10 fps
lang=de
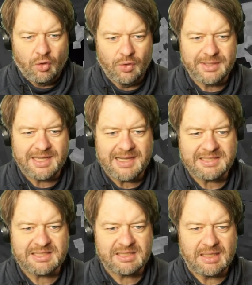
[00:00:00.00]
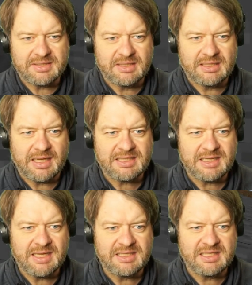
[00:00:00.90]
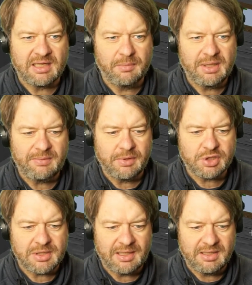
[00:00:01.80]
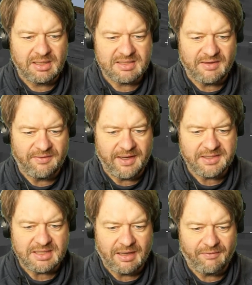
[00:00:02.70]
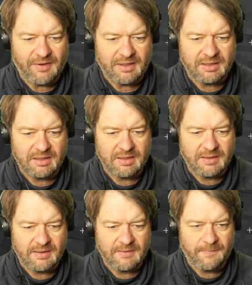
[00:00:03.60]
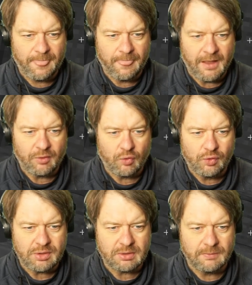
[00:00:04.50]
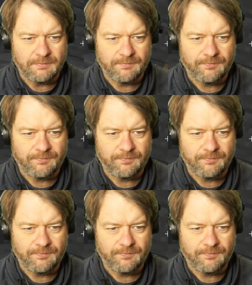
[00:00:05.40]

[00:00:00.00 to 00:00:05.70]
Und das, also die Tatsache, dass ich an der beliebigen Stelle in dieser Welt einfach nach unten